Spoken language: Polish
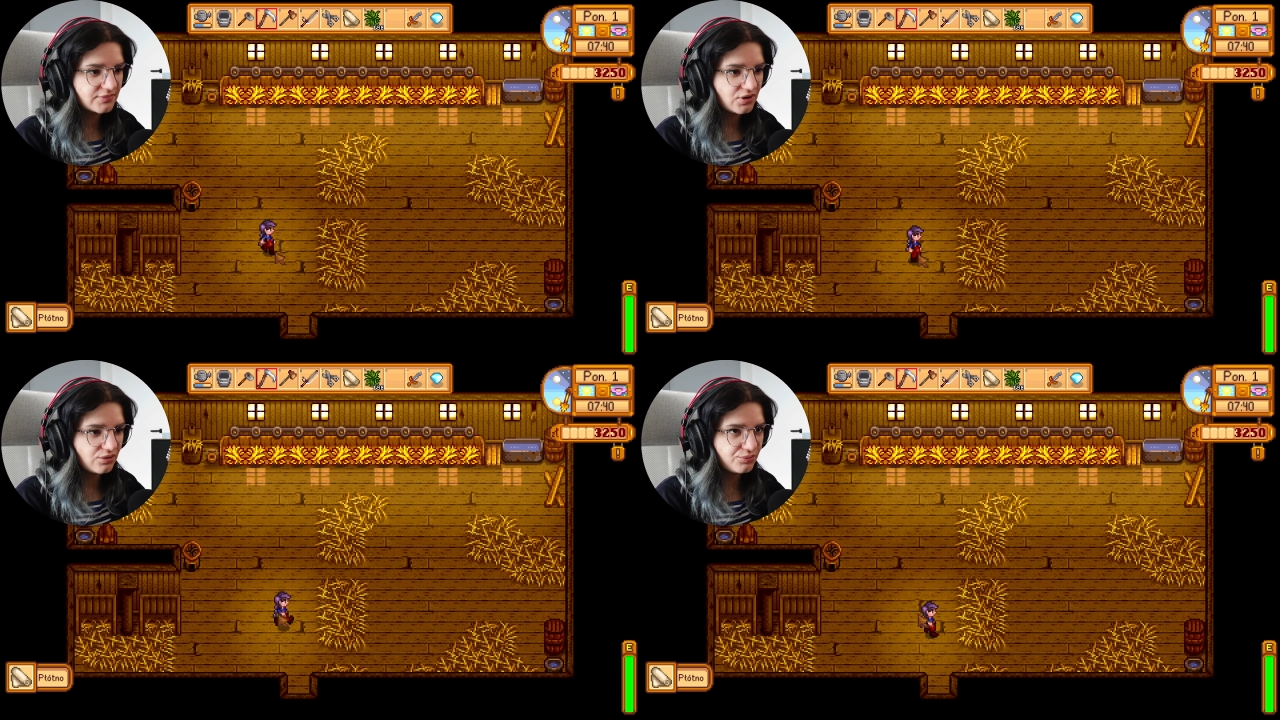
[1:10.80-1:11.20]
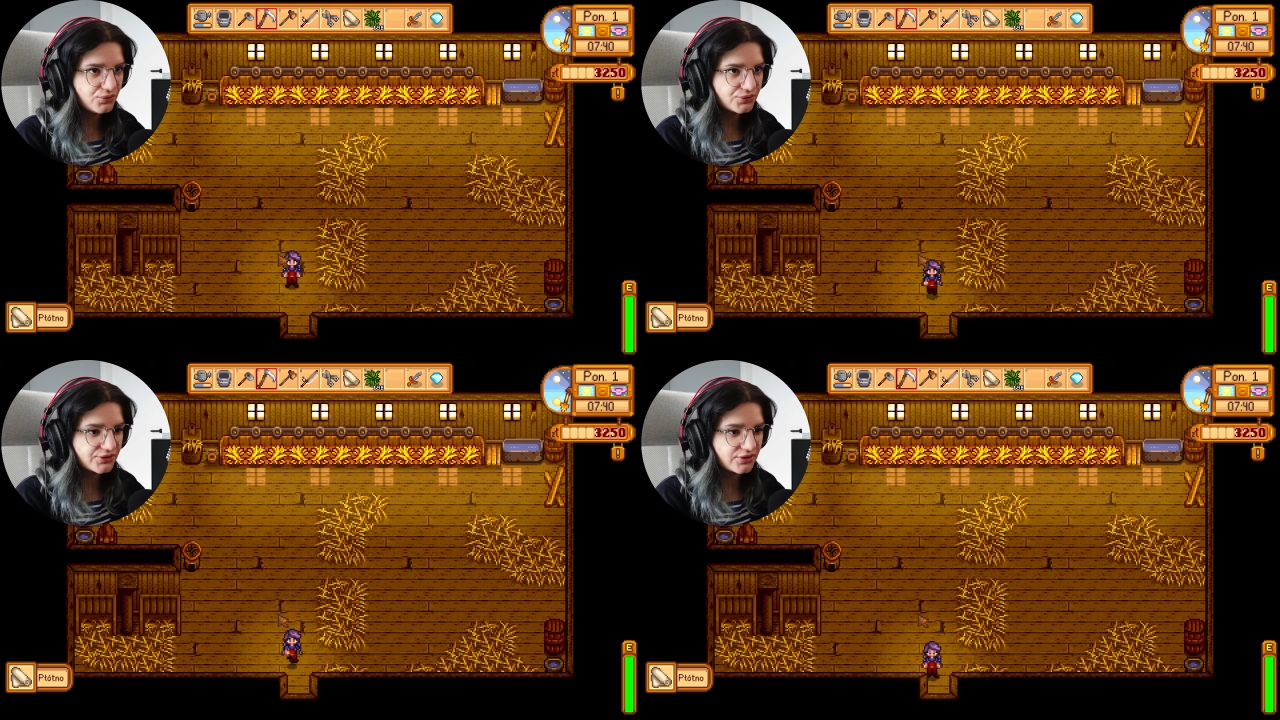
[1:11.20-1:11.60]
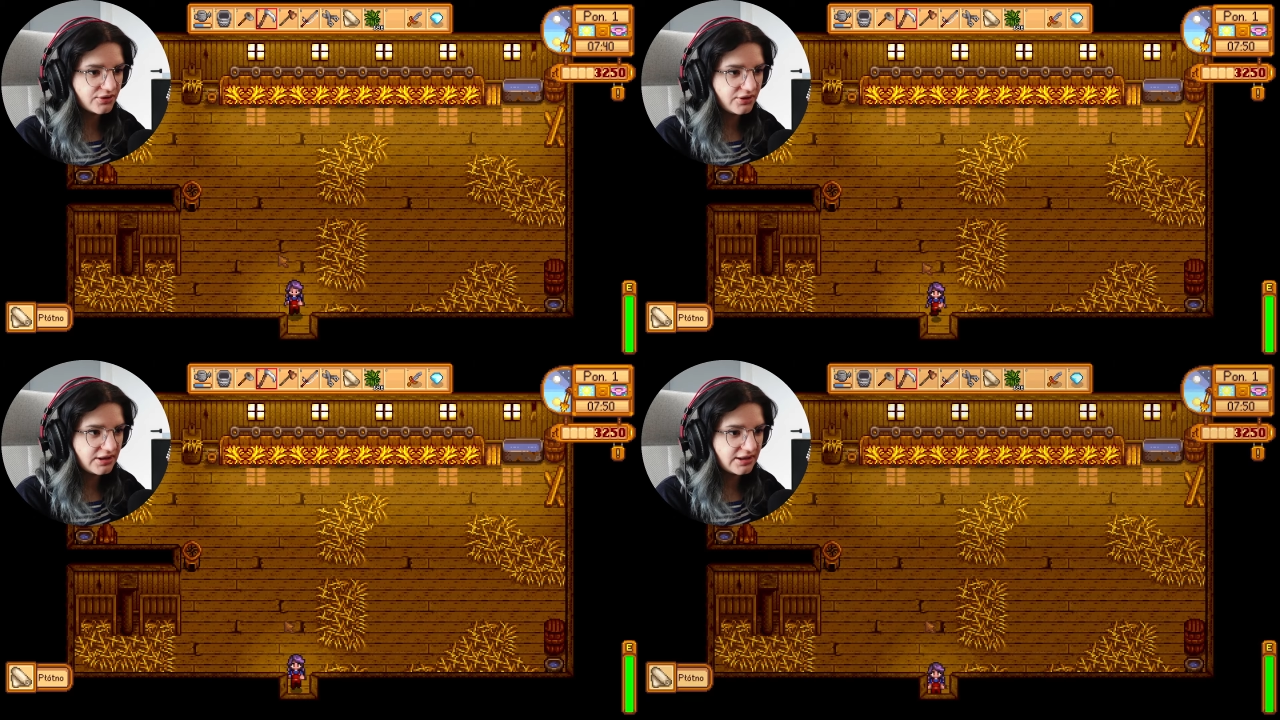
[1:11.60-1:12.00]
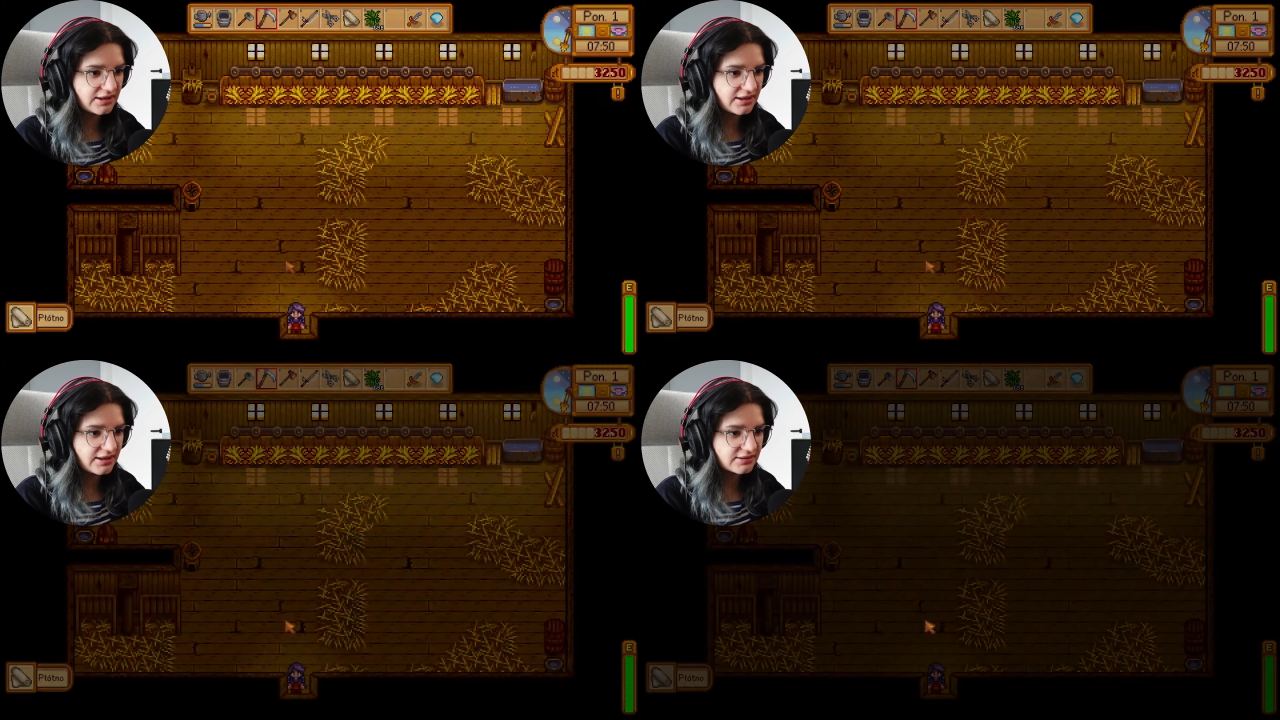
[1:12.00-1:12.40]
O, płótno, no i
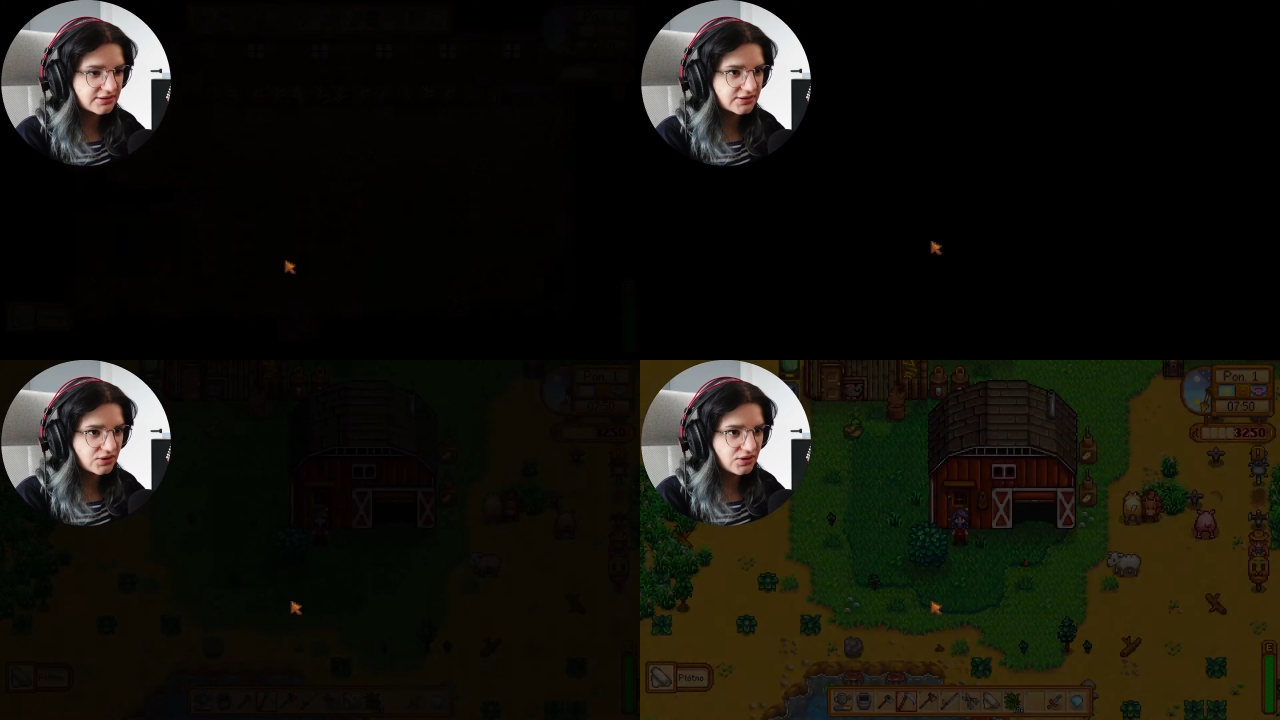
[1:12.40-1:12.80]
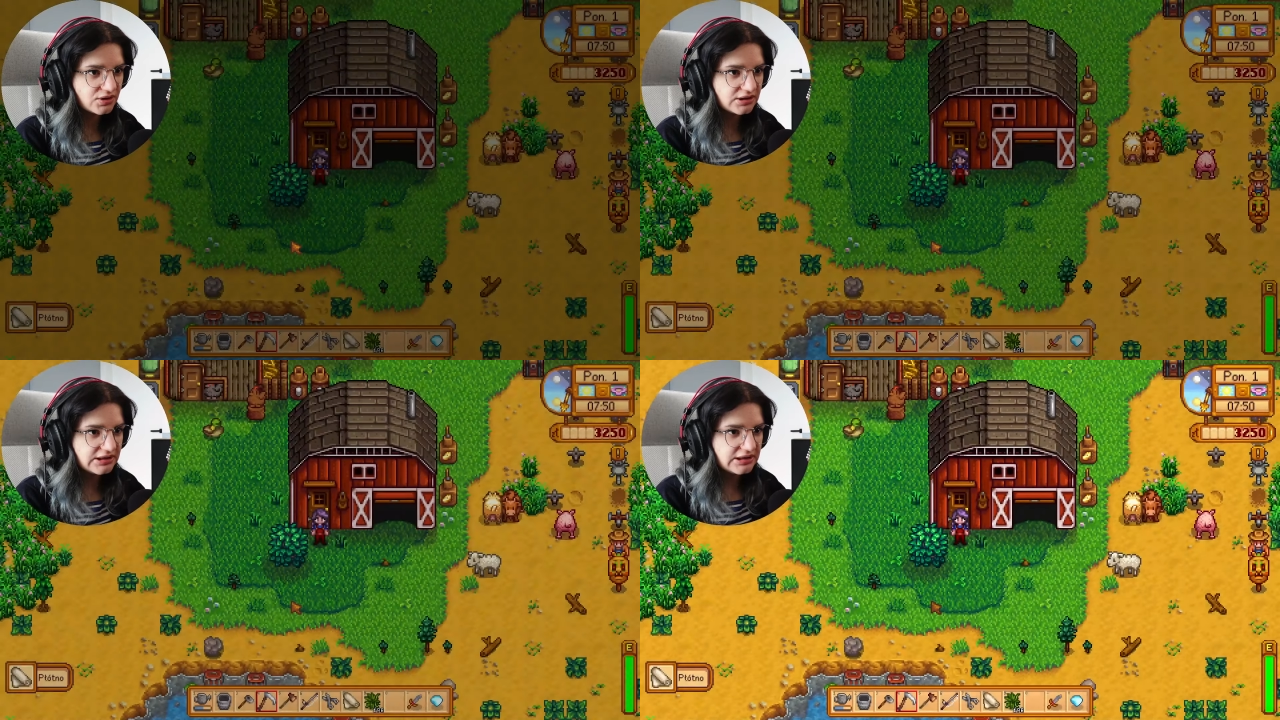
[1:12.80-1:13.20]
elegancko.